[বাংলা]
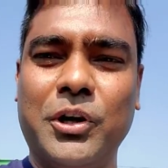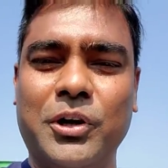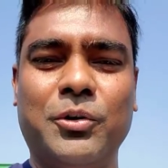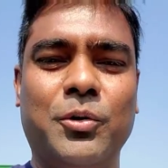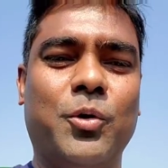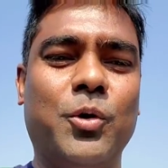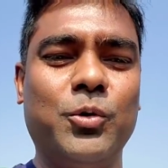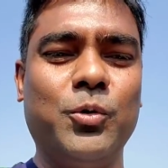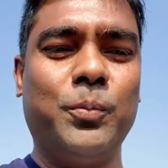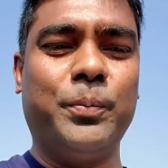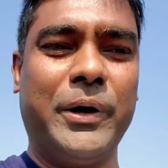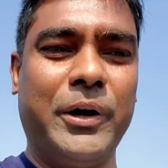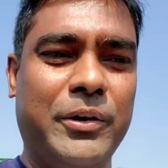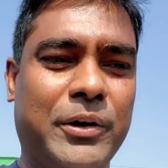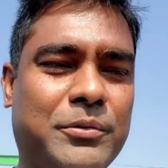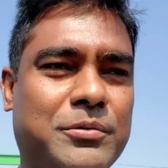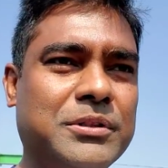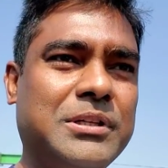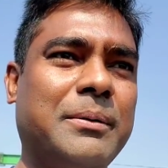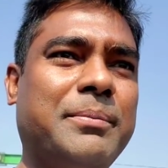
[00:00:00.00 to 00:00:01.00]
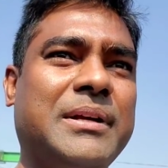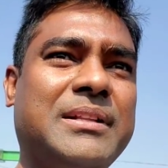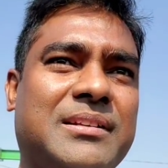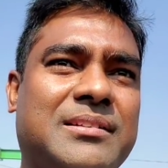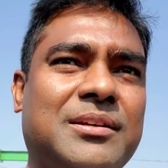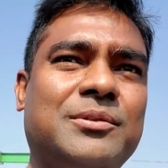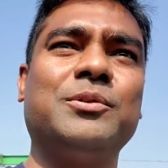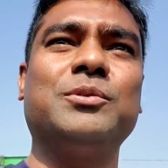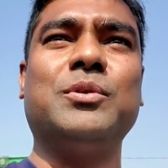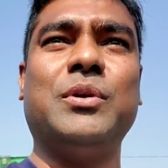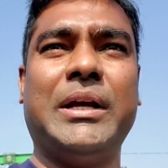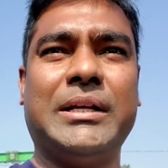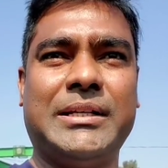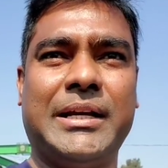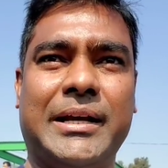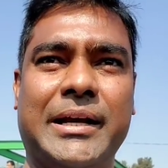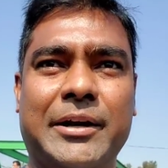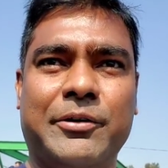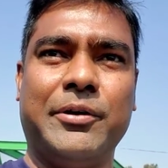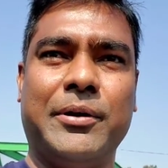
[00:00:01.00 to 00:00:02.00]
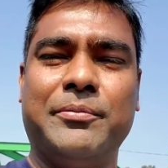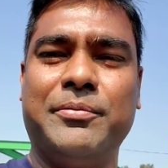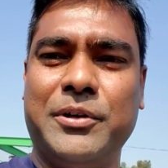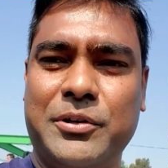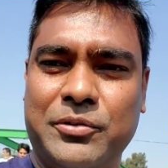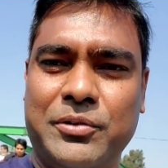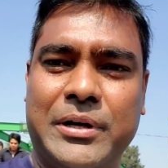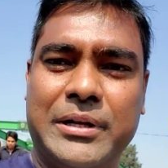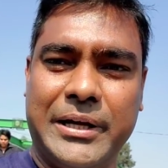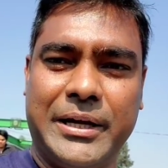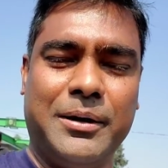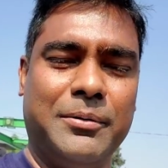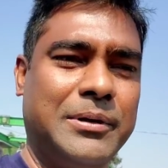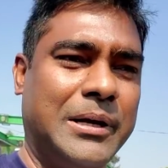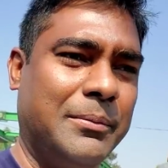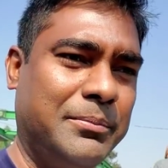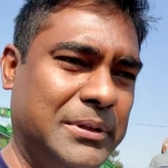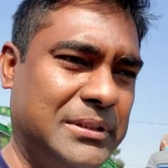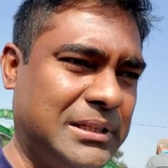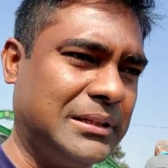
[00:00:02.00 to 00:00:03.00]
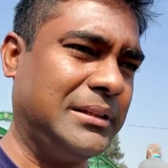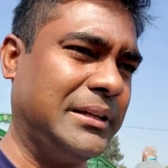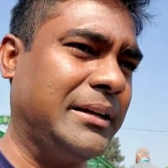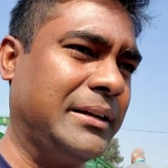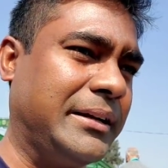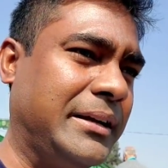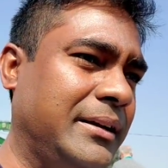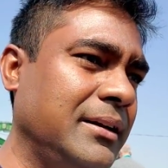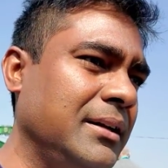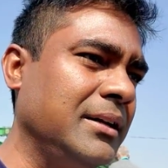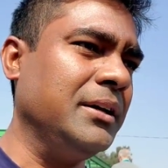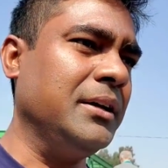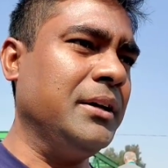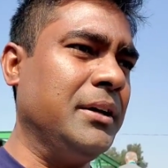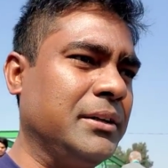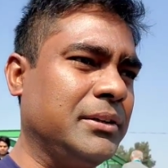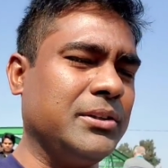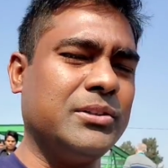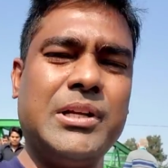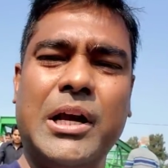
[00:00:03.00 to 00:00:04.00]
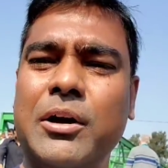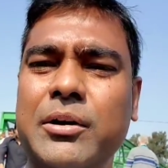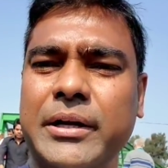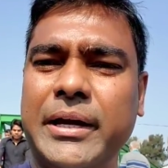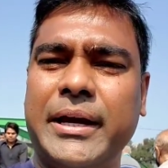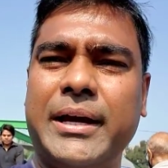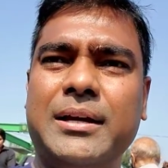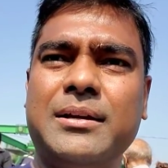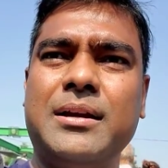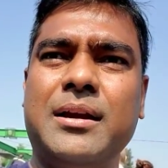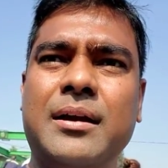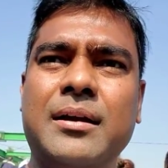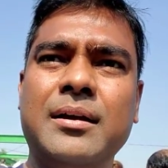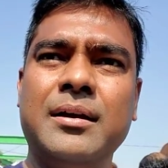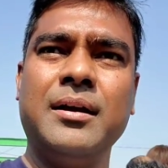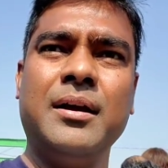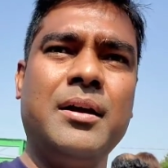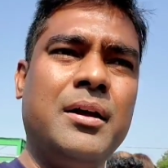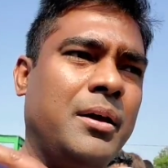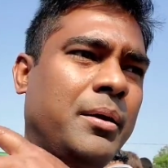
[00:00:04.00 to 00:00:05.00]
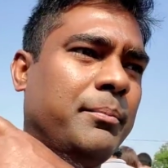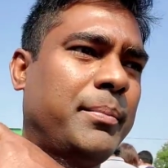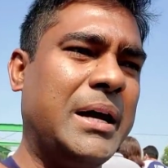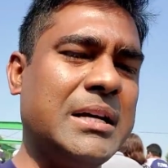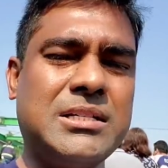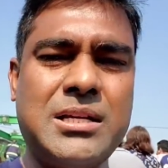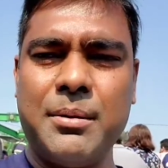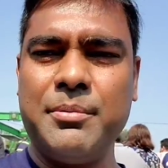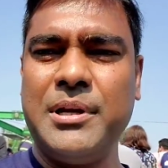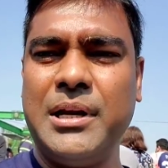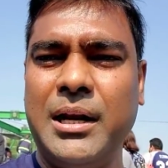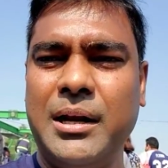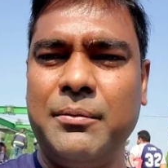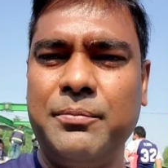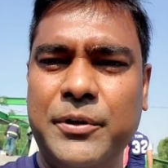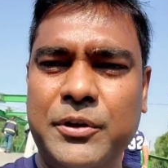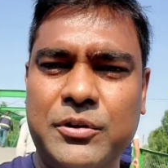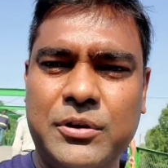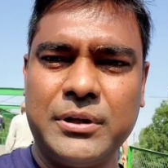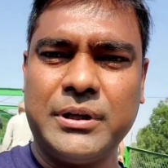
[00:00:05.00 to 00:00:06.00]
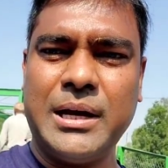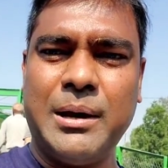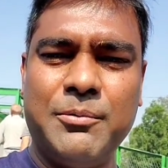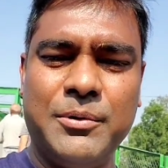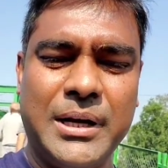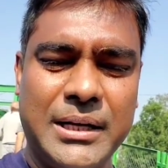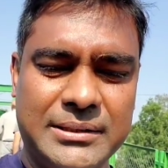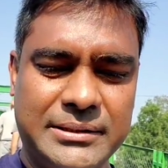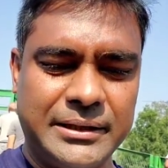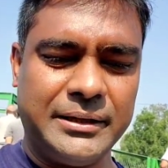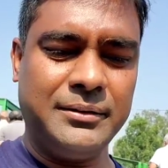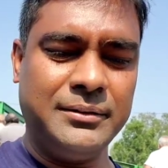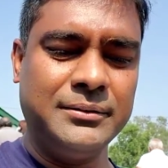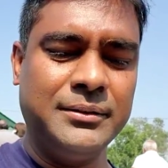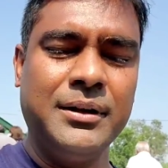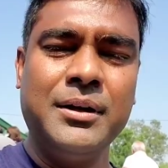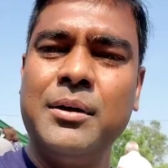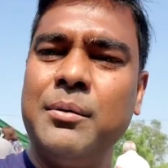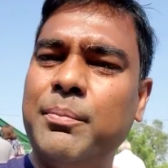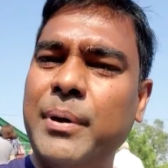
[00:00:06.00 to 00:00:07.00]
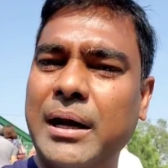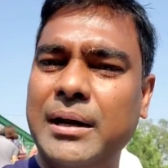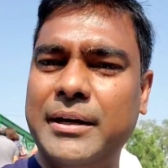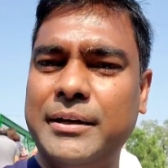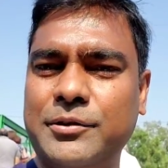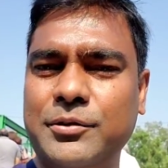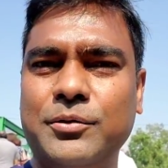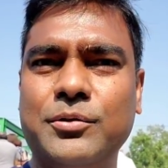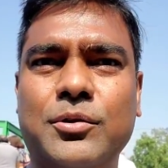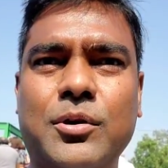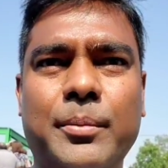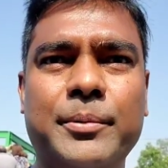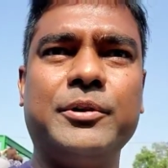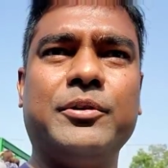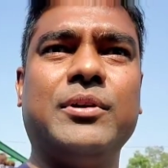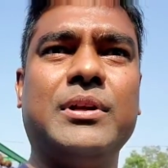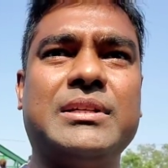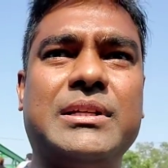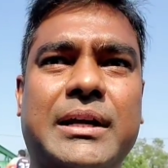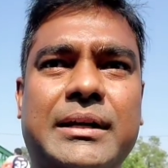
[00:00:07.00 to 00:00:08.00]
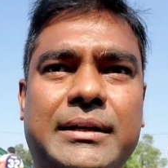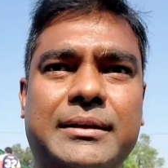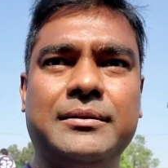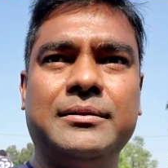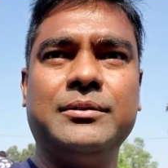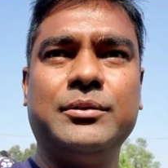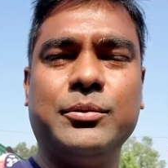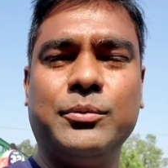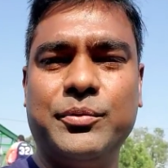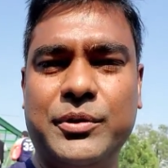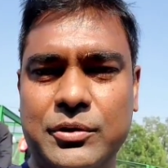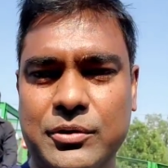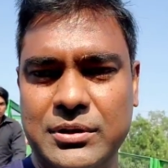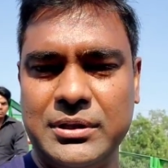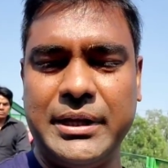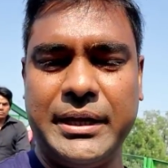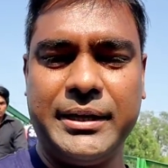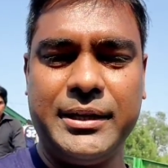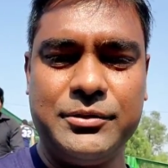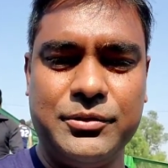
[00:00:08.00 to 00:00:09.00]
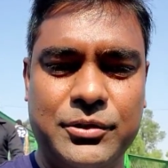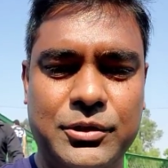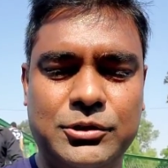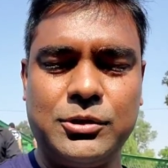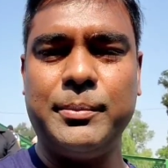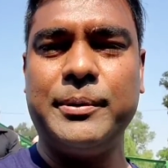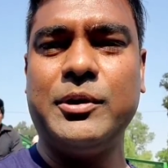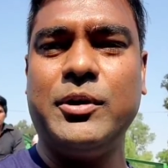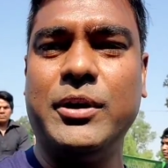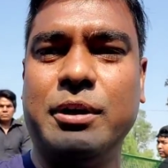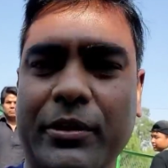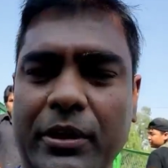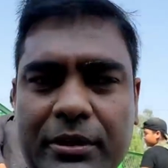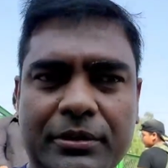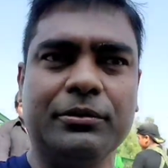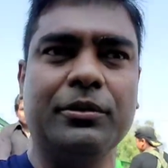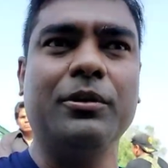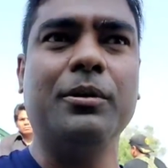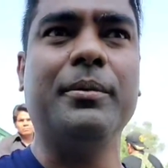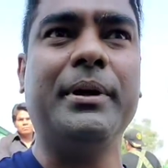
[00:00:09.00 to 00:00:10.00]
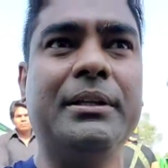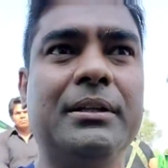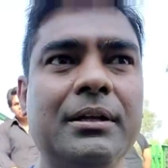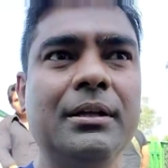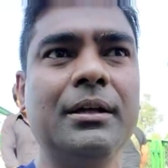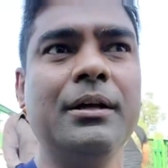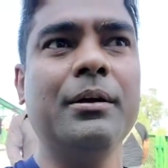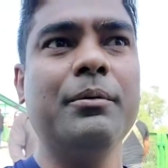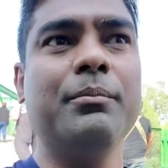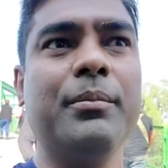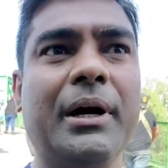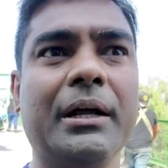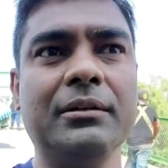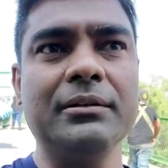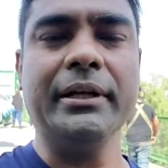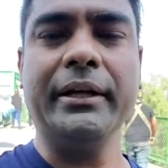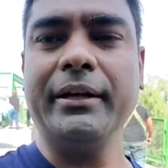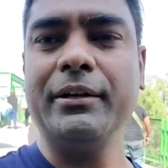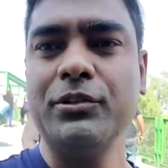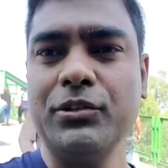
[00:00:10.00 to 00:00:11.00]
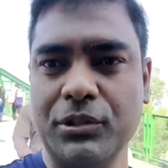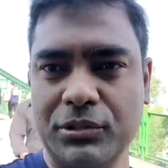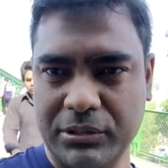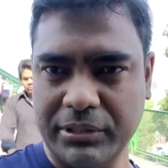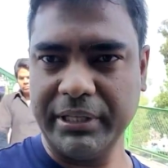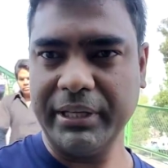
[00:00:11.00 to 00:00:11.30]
করে অনুপ্রেরণা খুঁজে পেয়েছে নতুন এক জায়গায় করে ভিডিও করে দেখাবো আপনাদেরকে তো যাই হোক এই বাস টার্মিনালের ভিডিওটা কেমন লাগছে পারলে একটু কমেন্ট করে জানেন তো ভিডিওটি দেখার জন্য সবাইকে অনেক অনেক ধন্যবাদ ভালো থাকেন সুস্থ